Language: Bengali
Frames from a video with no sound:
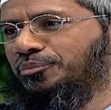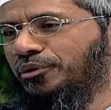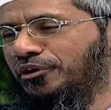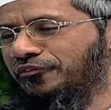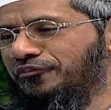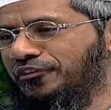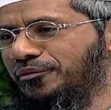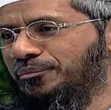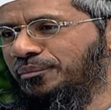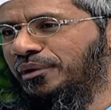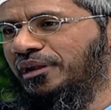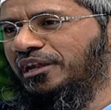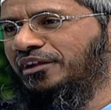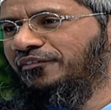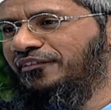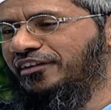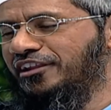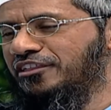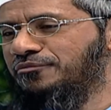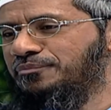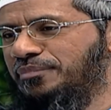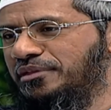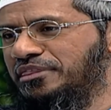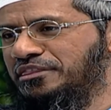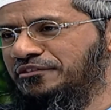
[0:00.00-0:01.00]
নবী একেবারে
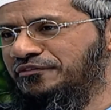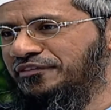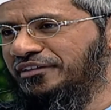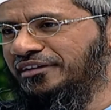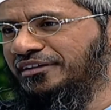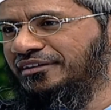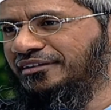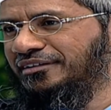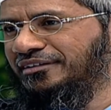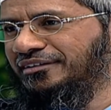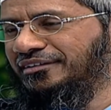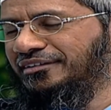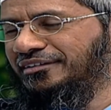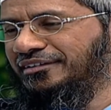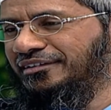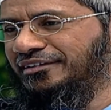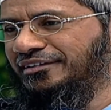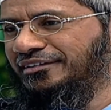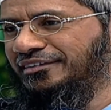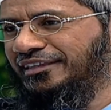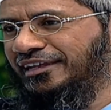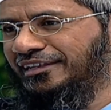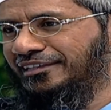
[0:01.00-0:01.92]
নির্দিষ্ট করে বলেছেন যে